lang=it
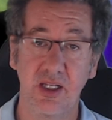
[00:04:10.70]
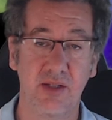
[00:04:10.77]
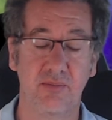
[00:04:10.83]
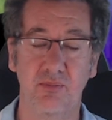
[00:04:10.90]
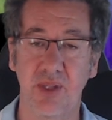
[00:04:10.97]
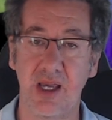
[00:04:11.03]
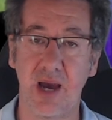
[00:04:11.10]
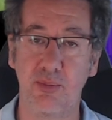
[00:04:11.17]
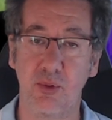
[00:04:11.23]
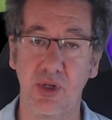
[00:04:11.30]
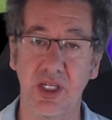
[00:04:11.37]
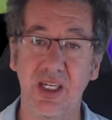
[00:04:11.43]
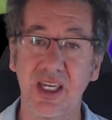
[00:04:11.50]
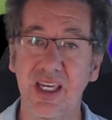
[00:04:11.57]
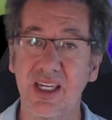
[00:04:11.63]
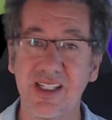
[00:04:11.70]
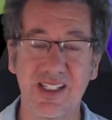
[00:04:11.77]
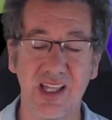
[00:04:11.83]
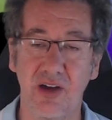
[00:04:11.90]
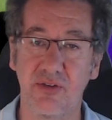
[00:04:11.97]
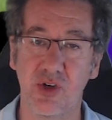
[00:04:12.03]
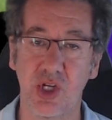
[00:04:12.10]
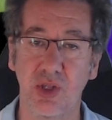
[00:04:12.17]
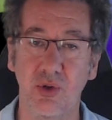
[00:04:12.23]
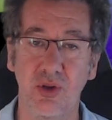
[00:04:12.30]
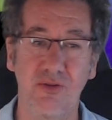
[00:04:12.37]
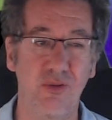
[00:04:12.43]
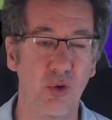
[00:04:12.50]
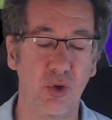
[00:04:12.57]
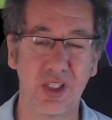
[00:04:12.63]
Napoli che stava facendo
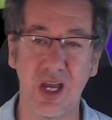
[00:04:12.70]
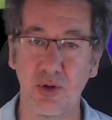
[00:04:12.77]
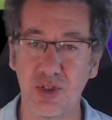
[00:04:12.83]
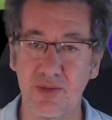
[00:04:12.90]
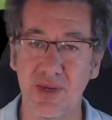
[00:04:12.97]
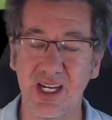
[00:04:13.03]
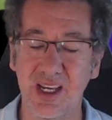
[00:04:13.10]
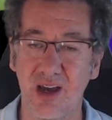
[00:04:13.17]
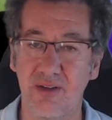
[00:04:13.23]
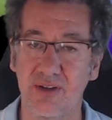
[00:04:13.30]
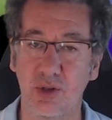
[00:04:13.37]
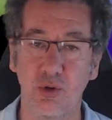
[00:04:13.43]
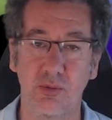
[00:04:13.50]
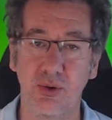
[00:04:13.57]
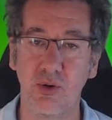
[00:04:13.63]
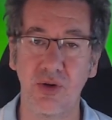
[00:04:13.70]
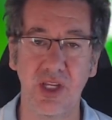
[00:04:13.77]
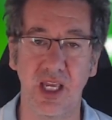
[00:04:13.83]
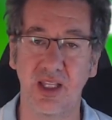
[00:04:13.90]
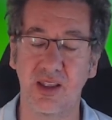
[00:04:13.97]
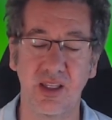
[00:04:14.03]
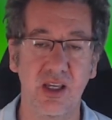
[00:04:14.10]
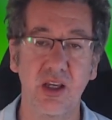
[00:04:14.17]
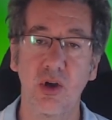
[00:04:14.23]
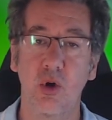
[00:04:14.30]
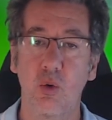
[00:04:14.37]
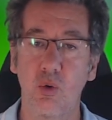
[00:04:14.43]
difficoltà, Osimè che aveva fatto poco niente,